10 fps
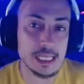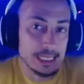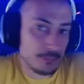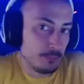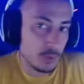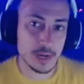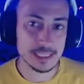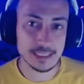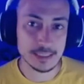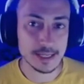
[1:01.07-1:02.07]
que probar
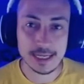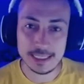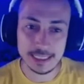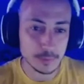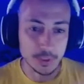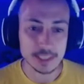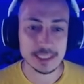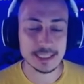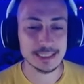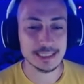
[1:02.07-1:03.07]
estas arajas, hay que probar estas
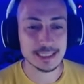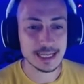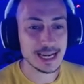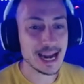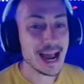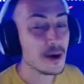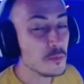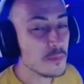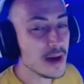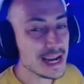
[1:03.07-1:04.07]
cartas.
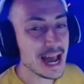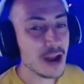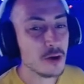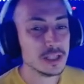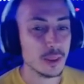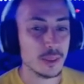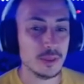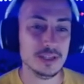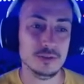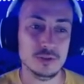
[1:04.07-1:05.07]
Agrupar a los
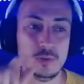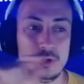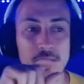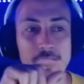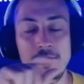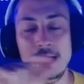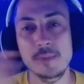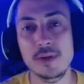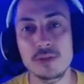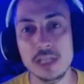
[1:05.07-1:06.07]
ancestros. Bueno, el,
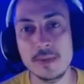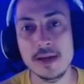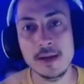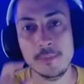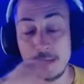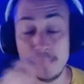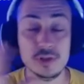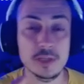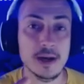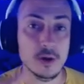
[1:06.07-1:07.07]
mazo se llama el mazo se
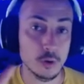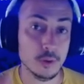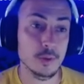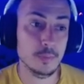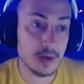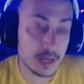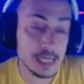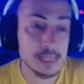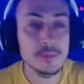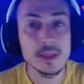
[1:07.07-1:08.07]
llama Orthop
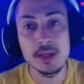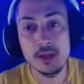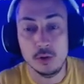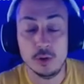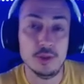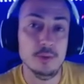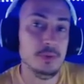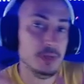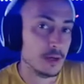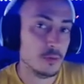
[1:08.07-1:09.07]
Rally. Orthop,
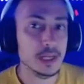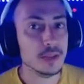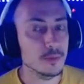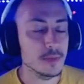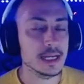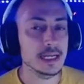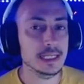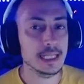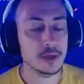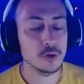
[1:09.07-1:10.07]
la combinación blanca
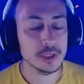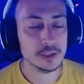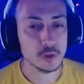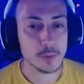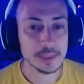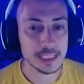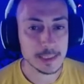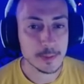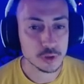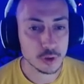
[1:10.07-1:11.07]
negra de colores, normalmente la
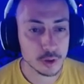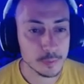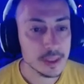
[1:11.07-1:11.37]
llamamos Orthop